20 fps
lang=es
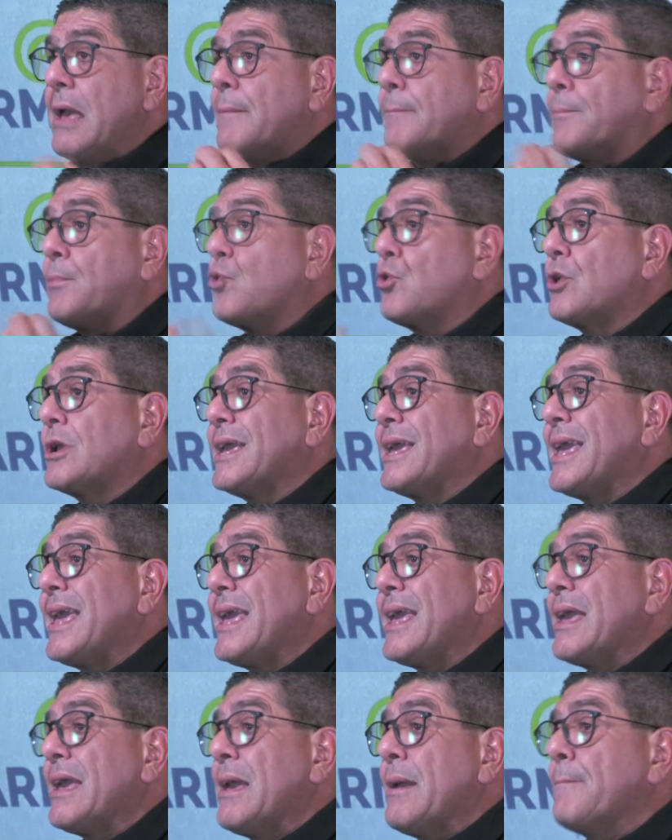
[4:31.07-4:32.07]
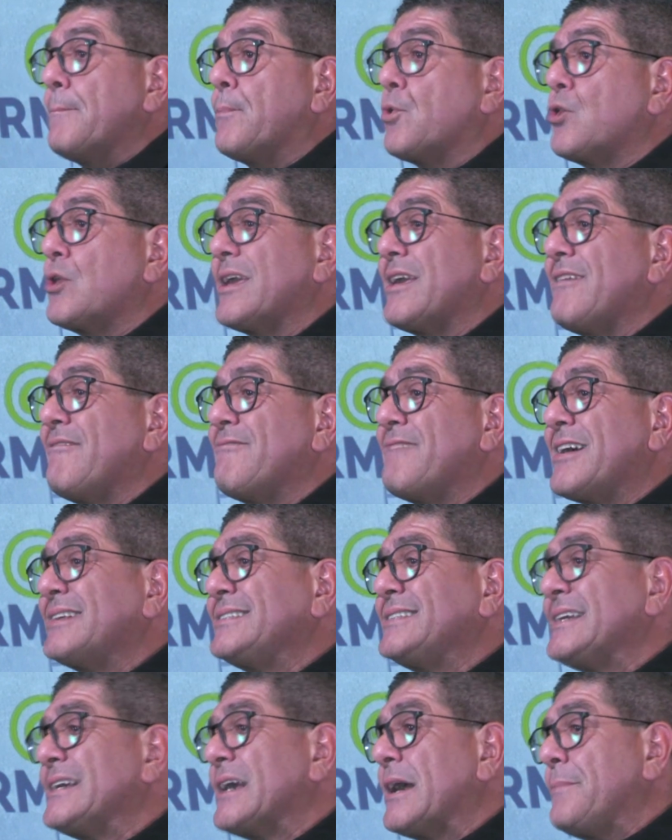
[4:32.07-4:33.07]
¿Por qué? porque
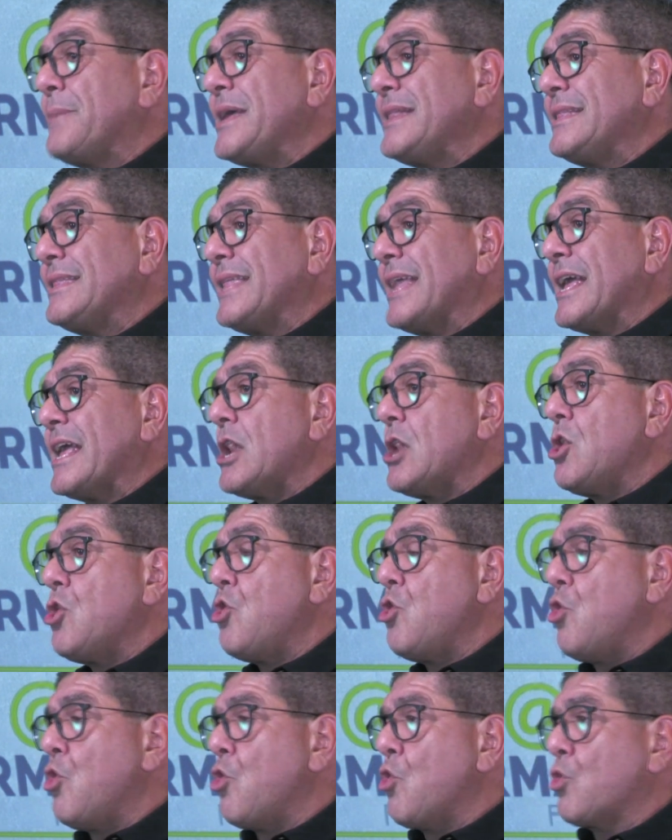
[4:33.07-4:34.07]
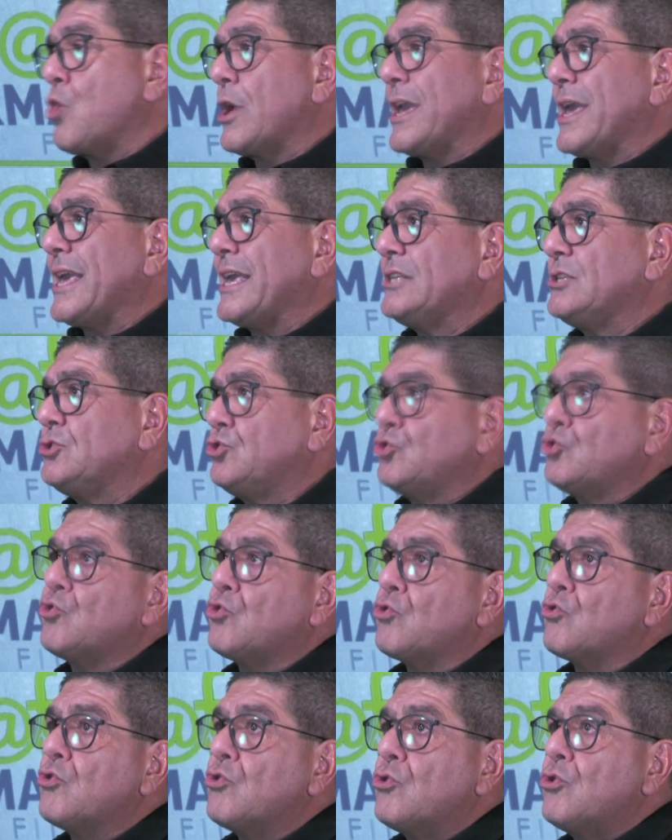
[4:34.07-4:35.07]
básicamente lo que
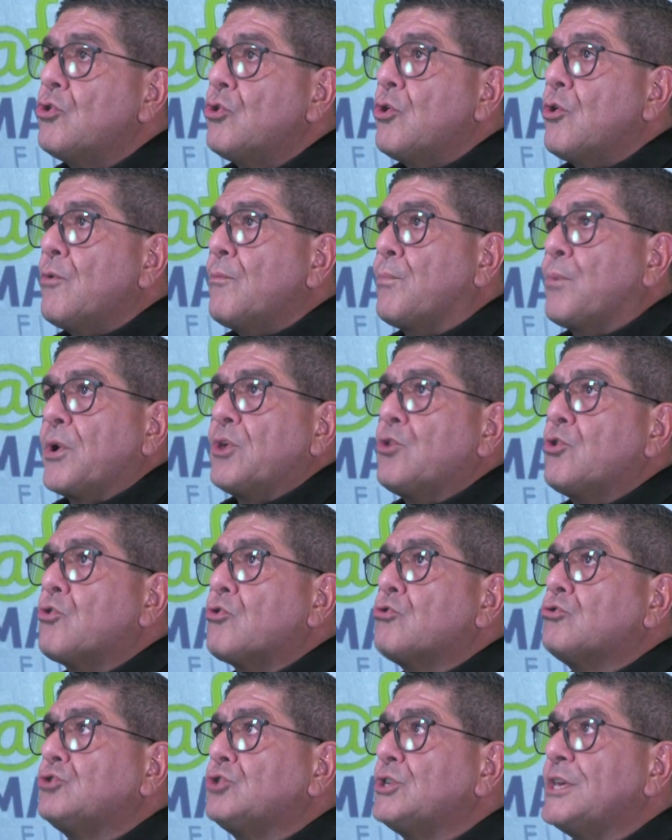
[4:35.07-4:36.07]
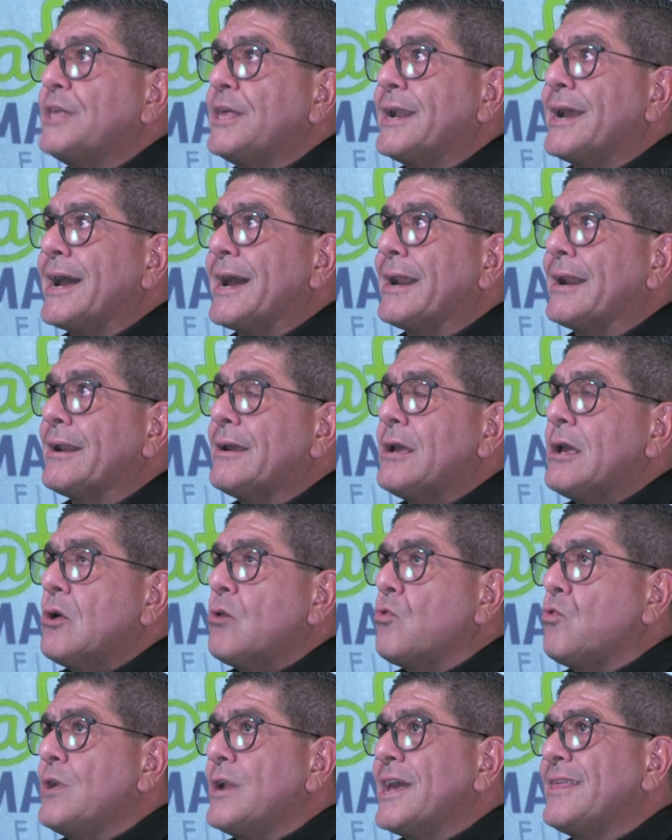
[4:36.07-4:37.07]
yo puedo considerar
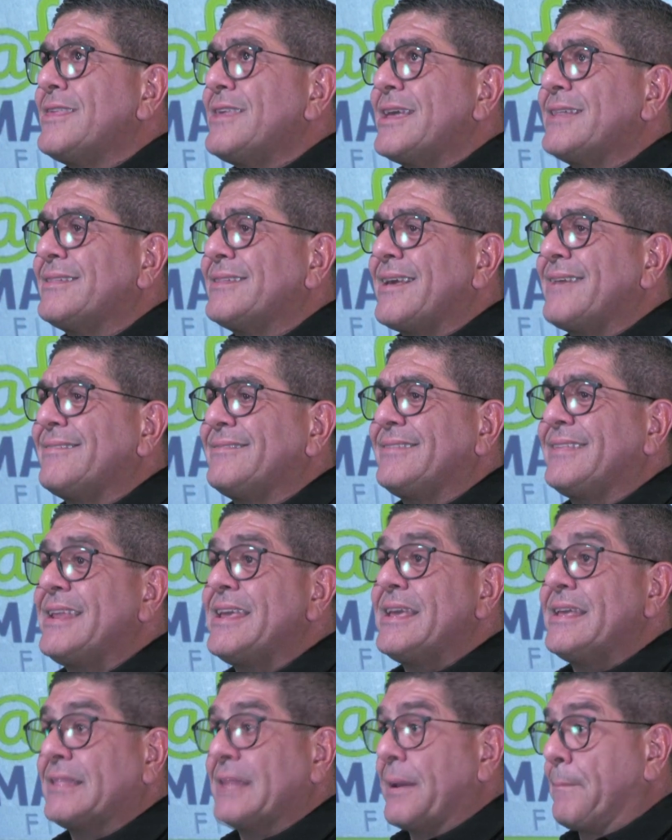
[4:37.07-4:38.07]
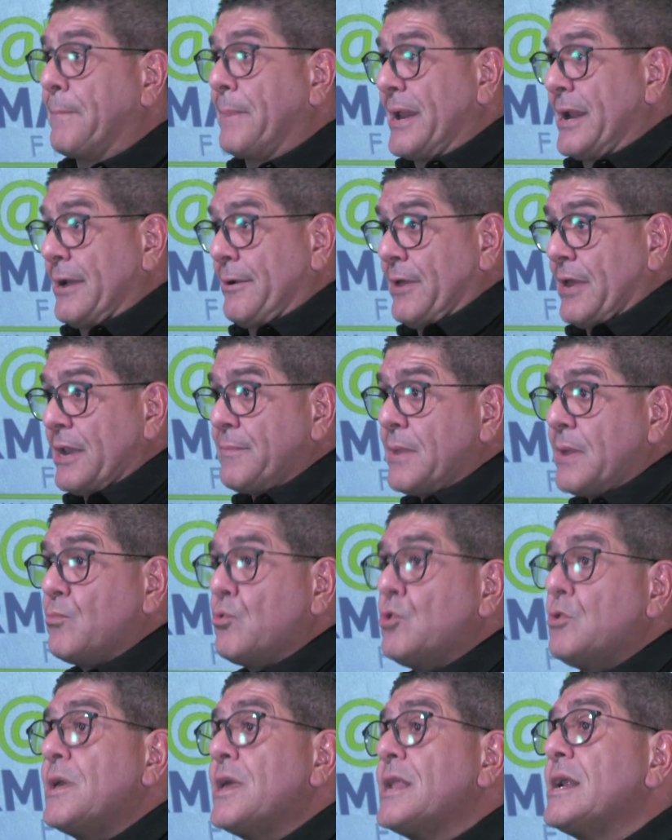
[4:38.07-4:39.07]
una dieta estricta para verme
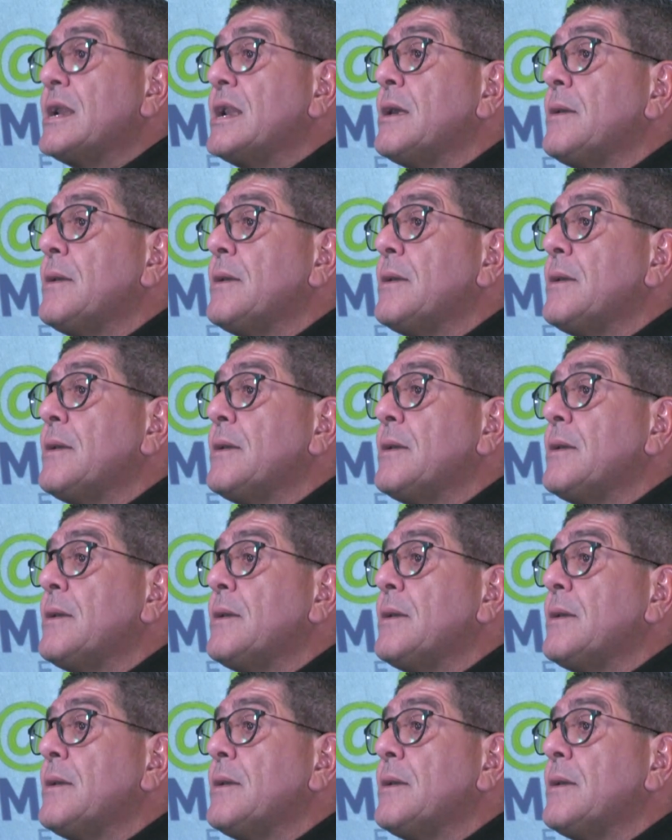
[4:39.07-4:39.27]
muy bien en el